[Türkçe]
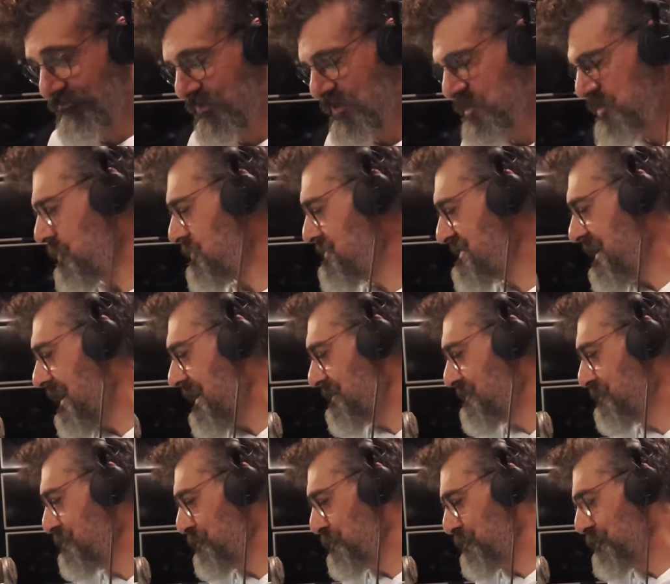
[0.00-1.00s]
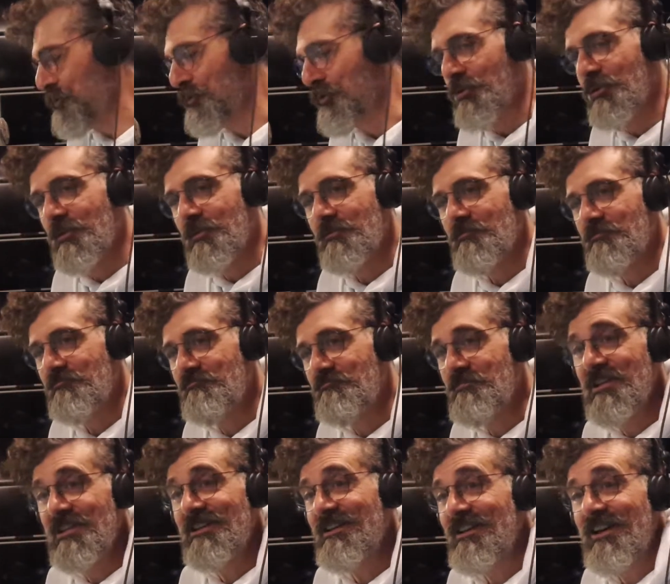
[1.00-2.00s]
çok saygı duyduğu
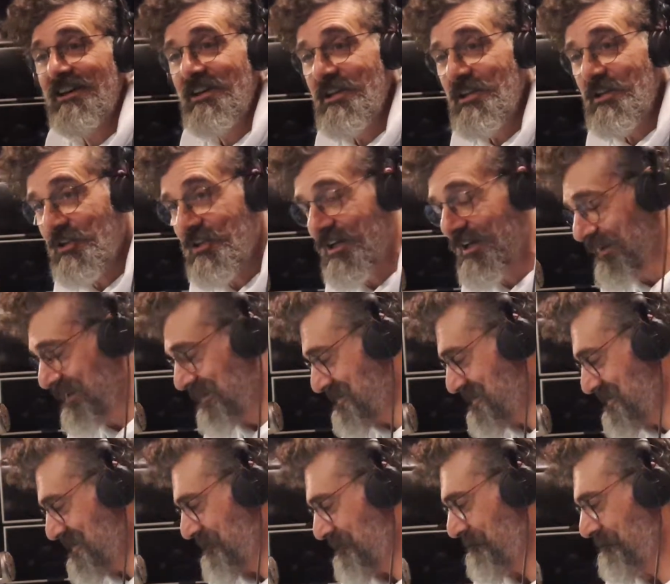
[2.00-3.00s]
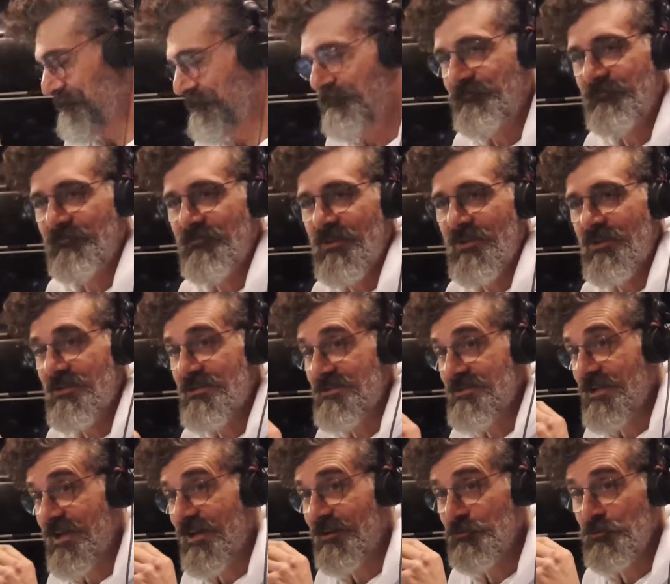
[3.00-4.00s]
birinin hikayesi.
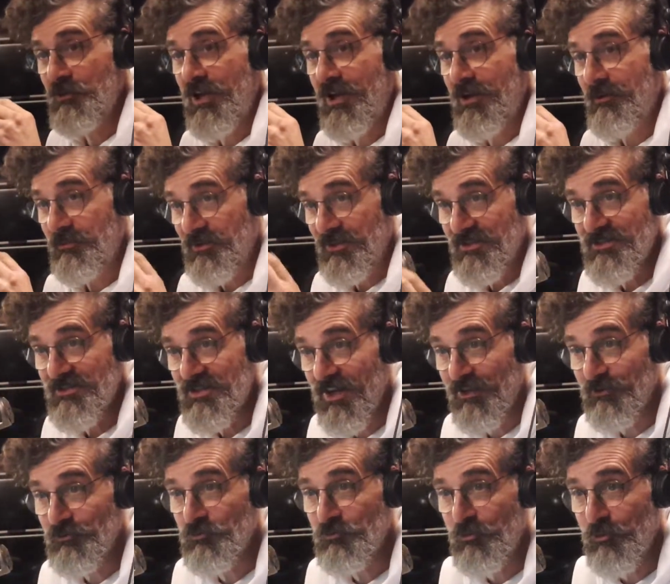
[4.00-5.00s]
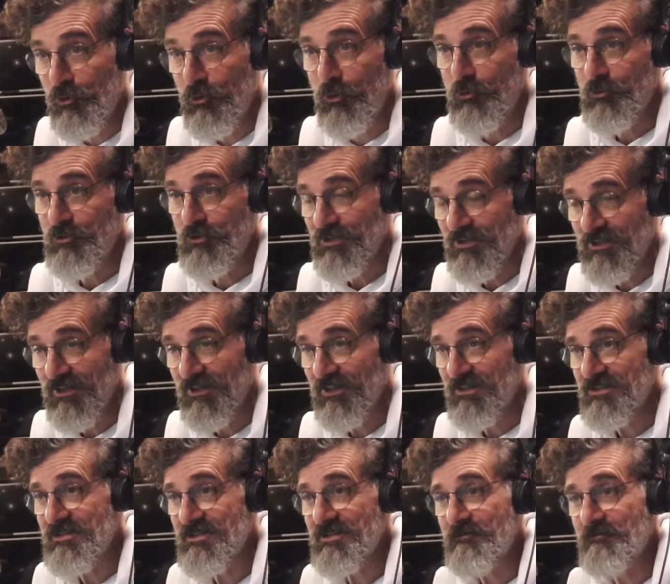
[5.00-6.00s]
Sadun abinin, Sadun Boru'nun
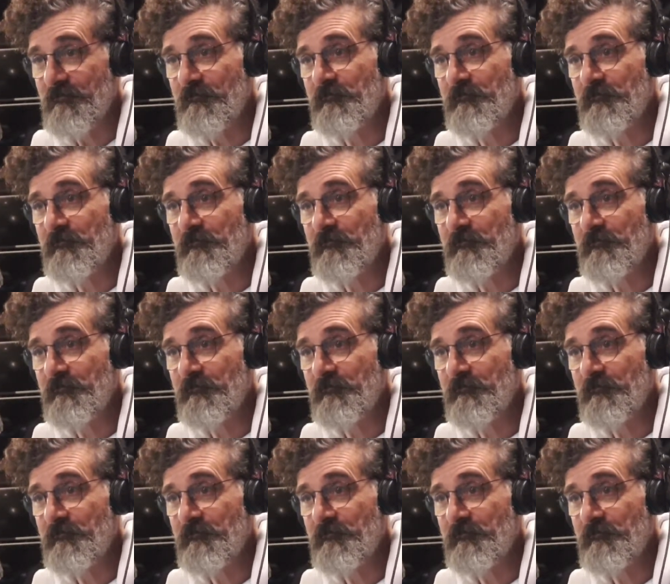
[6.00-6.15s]
hikayesi.